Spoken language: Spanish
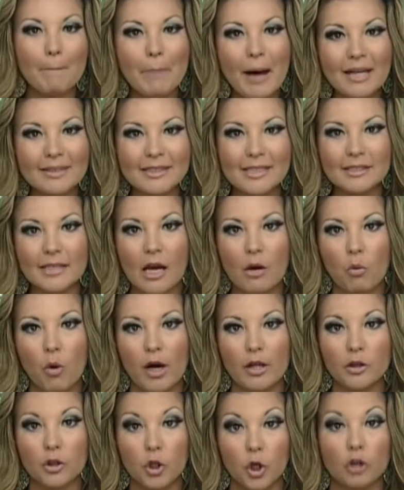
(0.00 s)
Lo que pasa
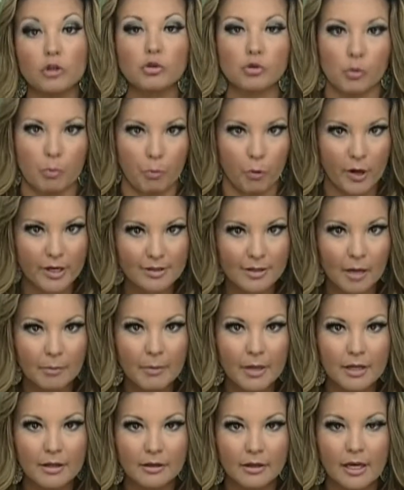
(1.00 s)
es que cuando
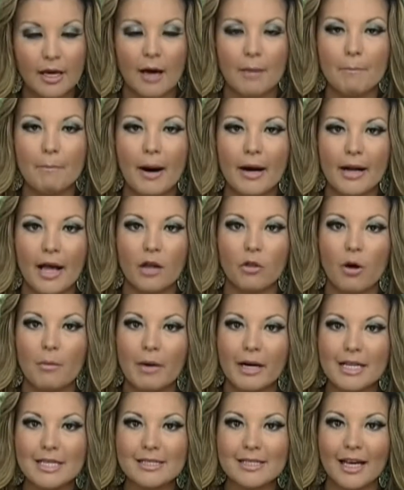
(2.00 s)
supuestamente han
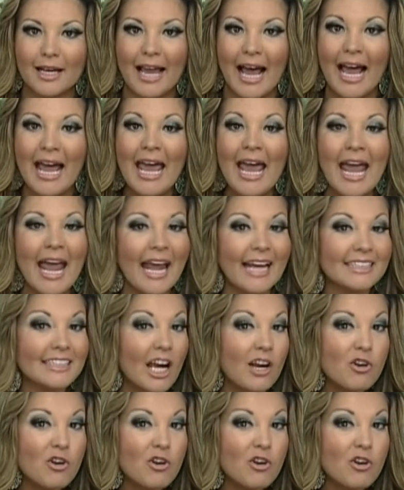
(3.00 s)
parado a Marisela,